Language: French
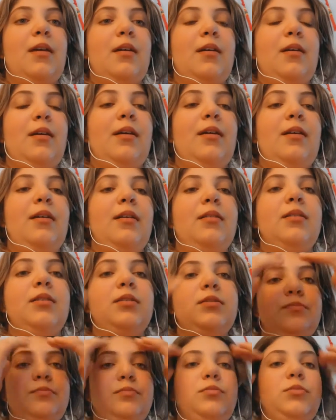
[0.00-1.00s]
Hey,
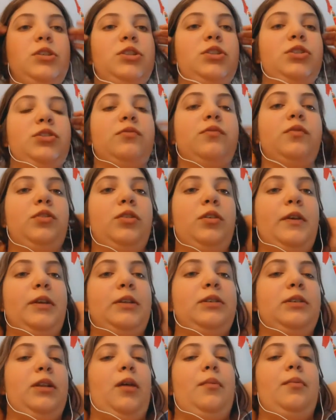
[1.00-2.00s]
moi je suis revenue avec
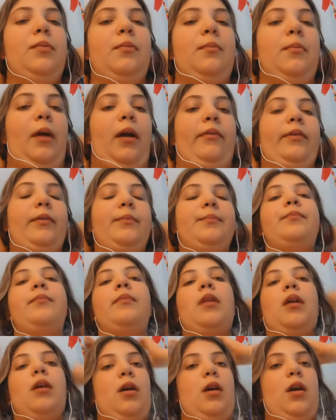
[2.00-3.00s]
Snap. Bref.
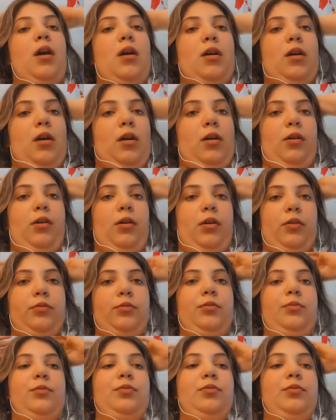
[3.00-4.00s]
Euh,
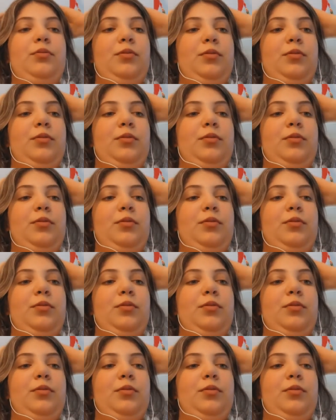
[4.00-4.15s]
du coup,